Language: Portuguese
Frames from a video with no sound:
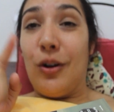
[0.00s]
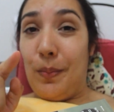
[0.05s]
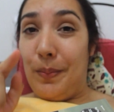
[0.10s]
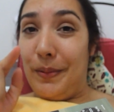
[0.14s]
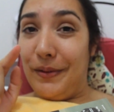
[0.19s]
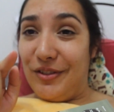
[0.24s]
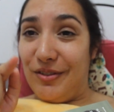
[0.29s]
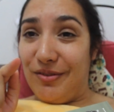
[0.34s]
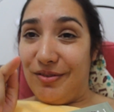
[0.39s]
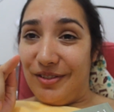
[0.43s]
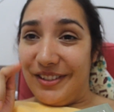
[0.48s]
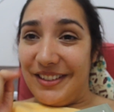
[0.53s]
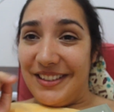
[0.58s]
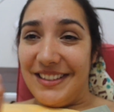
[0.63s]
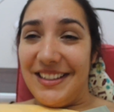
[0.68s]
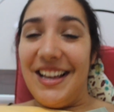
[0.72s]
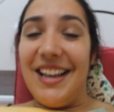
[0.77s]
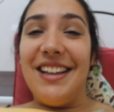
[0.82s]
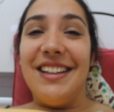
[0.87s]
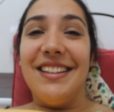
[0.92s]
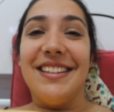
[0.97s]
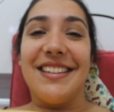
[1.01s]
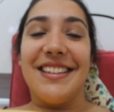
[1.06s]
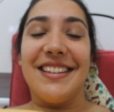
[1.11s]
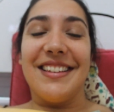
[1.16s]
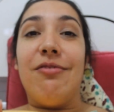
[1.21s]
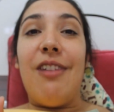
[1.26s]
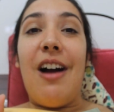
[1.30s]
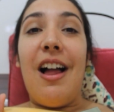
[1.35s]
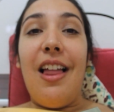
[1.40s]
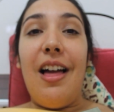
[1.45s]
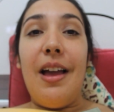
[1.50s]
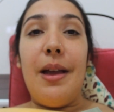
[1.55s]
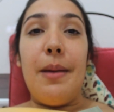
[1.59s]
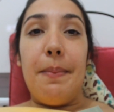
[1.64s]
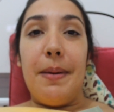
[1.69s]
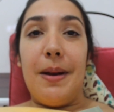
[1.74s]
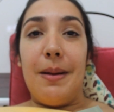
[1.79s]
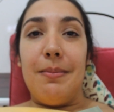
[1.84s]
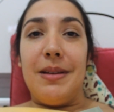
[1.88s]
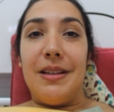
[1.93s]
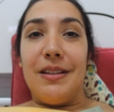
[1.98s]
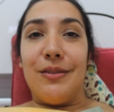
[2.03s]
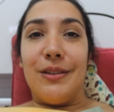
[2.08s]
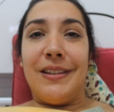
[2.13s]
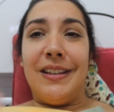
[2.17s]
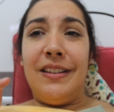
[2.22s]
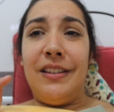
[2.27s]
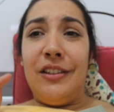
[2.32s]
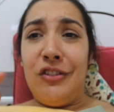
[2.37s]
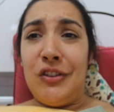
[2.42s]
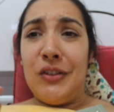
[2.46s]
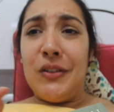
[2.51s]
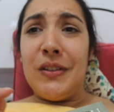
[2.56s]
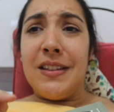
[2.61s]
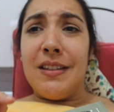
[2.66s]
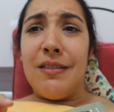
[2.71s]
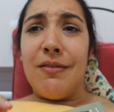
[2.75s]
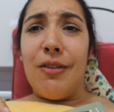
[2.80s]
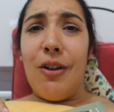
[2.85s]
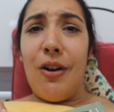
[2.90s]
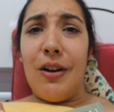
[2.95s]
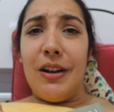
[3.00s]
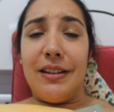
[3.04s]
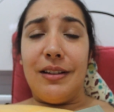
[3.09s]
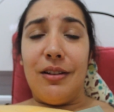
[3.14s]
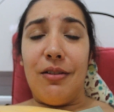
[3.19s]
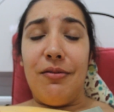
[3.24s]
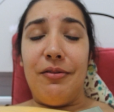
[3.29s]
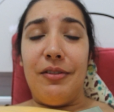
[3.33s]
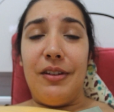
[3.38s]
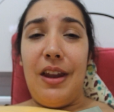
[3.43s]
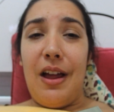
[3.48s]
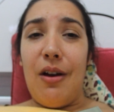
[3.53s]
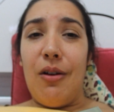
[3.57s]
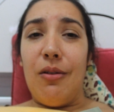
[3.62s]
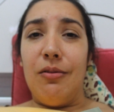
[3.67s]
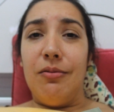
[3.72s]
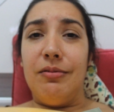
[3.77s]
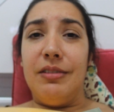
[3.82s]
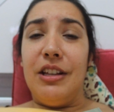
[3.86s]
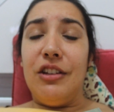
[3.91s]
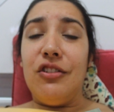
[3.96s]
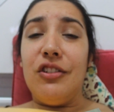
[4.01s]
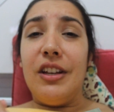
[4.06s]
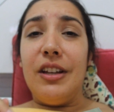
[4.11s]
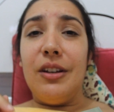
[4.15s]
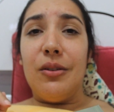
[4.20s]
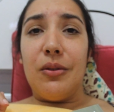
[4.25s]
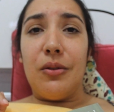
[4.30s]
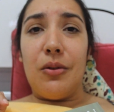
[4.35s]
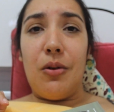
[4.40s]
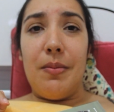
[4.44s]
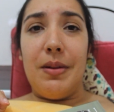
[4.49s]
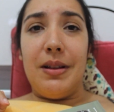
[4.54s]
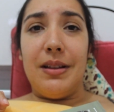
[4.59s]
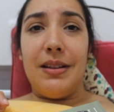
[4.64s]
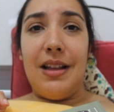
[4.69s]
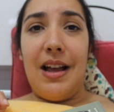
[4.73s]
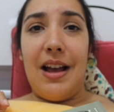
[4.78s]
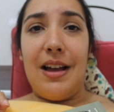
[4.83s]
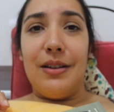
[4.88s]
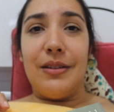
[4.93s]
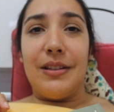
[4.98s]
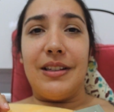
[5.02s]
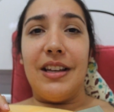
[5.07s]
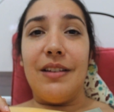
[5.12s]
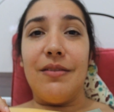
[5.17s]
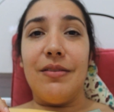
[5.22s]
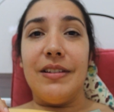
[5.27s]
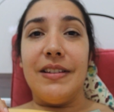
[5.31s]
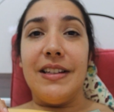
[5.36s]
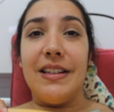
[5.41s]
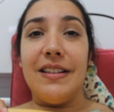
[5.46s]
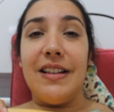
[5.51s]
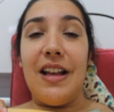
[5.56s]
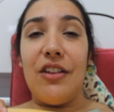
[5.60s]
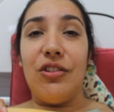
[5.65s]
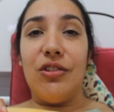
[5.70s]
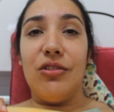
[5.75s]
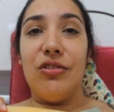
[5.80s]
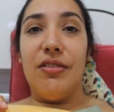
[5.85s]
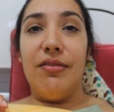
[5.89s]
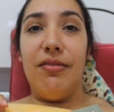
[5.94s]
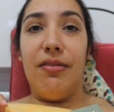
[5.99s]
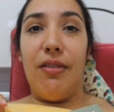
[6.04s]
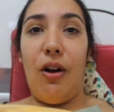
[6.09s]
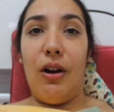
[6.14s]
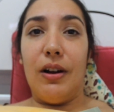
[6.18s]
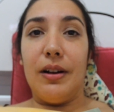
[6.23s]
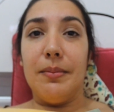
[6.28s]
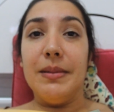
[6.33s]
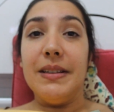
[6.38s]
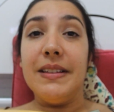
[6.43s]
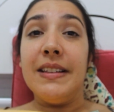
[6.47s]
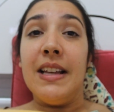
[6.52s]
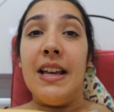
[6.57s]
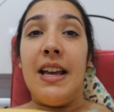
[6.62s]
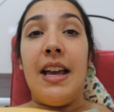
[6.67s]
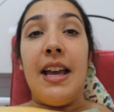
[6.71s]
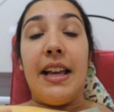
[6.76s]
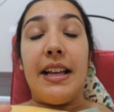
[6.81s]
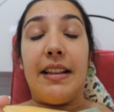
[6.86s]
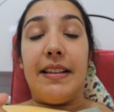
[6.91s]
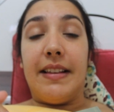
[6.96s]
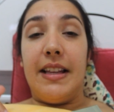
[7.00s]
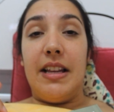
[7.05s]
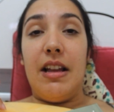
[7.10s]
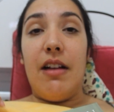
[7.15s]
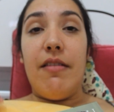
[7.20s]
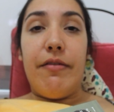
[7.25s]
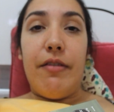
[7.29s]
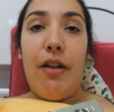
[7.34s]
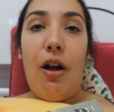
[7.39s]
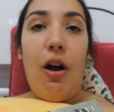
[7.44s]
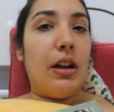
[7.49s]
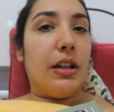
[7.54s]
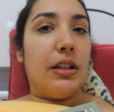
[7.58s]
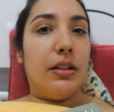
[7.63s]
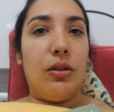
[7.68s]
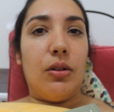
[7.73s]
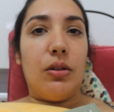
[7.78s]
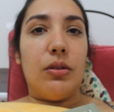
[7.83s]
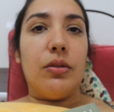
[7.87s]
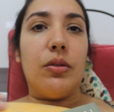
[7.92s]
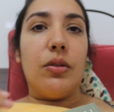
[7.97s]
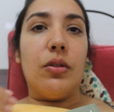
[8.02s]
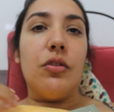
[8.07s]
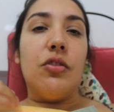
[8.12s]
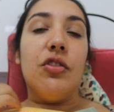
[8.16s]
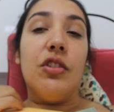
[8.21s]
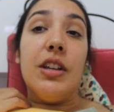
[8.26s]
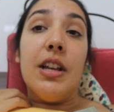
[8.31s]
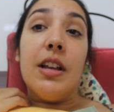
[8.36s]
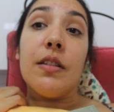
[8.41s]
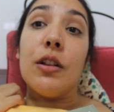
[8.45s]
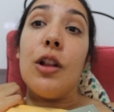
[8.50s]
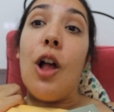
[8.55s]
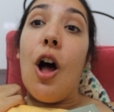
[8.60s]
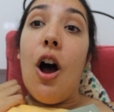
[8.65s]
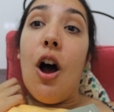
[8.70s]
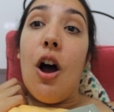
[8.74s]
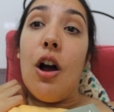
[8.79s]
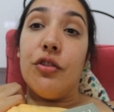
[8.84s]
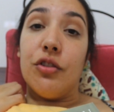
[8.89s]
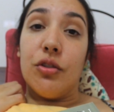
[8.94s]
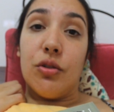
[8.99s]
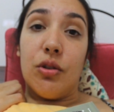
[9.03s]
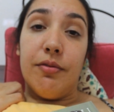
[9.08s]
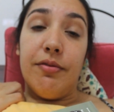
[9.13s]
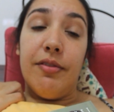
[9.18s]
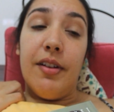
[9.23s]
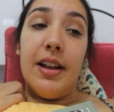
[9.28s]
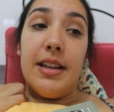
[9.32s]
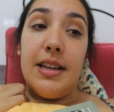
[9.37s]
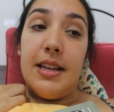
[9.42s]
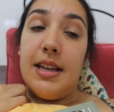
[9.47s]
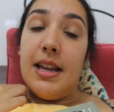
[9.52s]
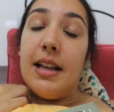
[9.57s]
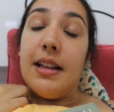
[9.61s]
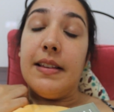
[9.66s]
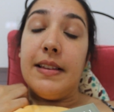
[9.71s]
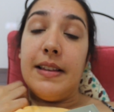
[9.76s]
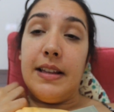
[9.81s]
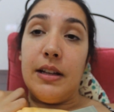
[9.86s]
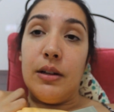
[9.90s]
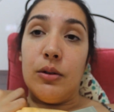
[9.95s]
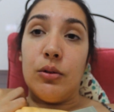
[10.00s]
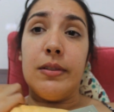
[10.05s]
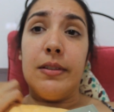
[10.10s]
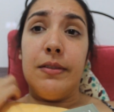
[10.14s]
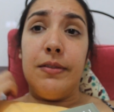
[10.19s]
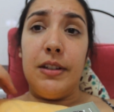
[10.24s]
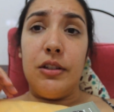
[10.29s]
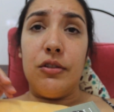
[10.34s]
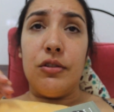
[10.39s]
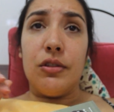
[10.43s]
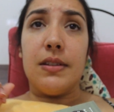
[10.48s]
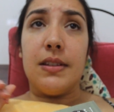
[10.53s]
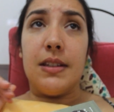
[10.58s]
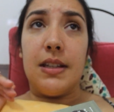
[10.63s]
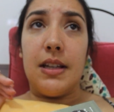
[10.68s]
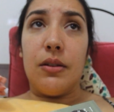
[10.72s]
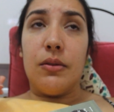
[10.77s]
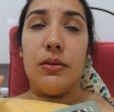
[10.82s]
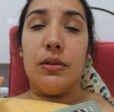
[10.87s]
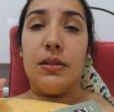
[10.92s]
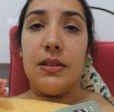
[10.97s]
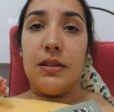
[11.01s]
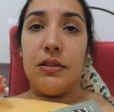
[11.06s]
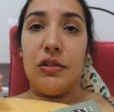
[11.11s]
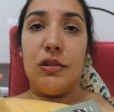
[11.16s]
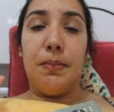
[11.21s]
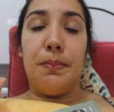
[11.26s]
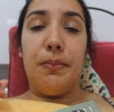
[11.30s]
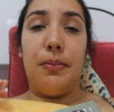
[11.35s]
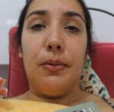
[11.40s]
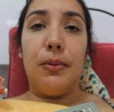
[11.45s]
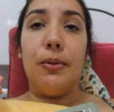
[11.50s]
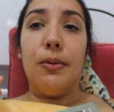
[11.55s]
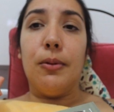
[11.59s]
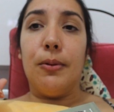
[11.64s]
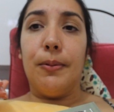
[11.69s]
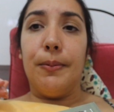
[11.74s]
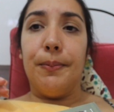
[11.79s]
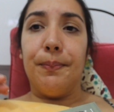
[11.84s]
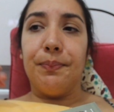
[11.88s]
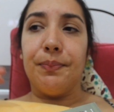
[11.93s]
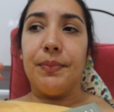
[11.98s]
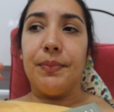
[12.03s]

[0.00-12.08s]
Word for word: Culpa de vocês. Fala aí pra mim, se você assistiu esse vlog até o final, deixa aí nos comentários o que, que vocês acham de vlog, mas que seria vlog todos os dias, lógico, eu faria assim os videozinhos tipo